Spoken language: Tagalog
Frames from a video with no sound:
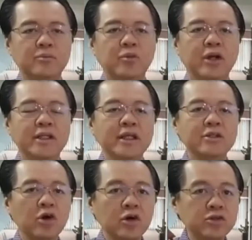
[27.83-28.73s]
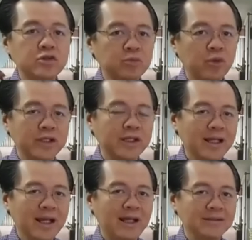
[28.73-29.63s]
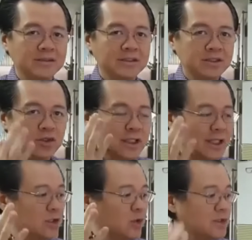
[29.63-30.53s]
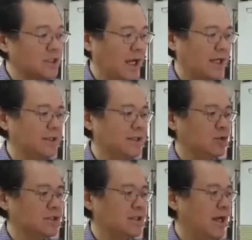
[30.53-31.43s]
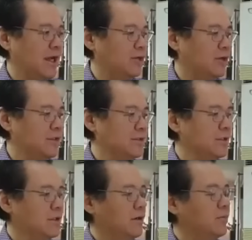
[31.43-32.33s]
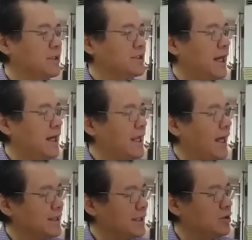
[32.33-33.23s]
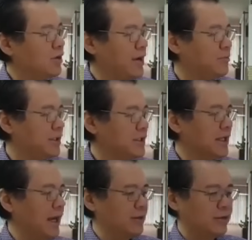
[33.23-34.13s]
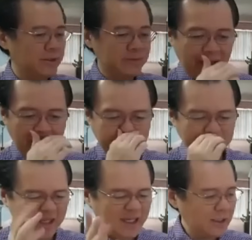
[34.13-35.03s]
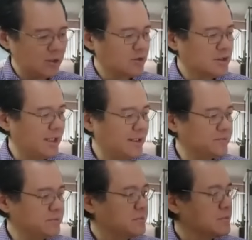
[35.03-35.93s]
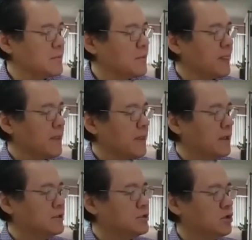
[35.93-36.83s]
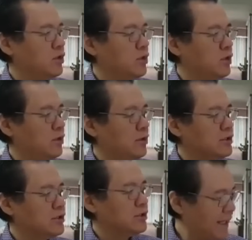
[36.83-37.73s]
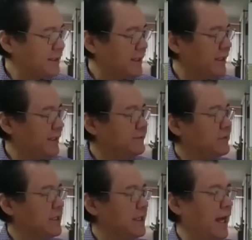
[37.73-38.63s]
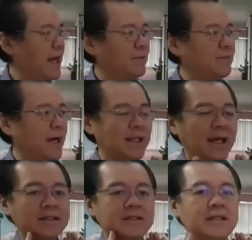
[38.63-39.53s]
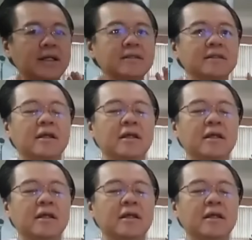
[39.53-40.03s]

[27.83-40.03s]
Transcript: pwedeng nodule, pwedeng cancer. So, tatlong sakit ito sa thyroid. Umpisahan natin yung hyperthyroid. Maraming may ganitong sakit. So, ito natin, kinakapaan natin yan.